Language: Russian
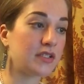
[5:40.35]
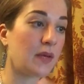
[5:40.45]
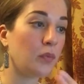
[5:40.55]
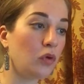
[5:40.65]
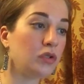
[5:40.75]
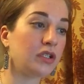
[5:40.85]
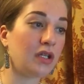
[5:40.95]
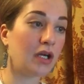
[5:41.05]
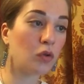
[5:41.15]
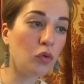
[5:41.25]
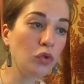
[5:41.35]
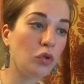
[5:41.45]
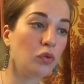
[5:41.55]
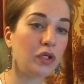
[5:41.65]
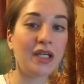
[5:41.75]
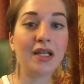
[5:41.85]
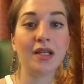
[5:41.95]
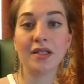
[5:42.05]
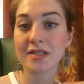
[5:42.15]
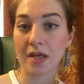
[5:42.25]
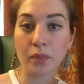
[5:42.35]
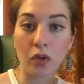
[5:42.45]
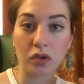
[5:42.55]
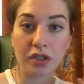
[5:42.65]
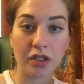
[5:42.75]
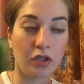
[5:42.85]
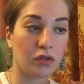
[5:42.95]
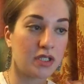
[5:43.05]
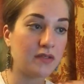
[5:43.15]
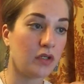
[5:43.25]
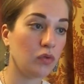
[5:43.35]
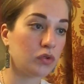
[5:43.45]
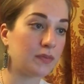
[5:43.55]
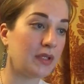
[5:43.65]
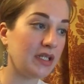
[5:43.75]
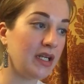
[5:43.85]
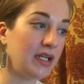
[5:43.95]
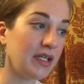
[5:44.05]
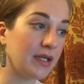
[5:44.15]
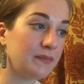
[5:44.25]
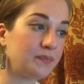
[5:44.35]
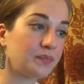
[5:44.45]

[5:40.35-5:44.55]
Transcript: заполнит лакуну или не заполнит ее на свое усмотрение.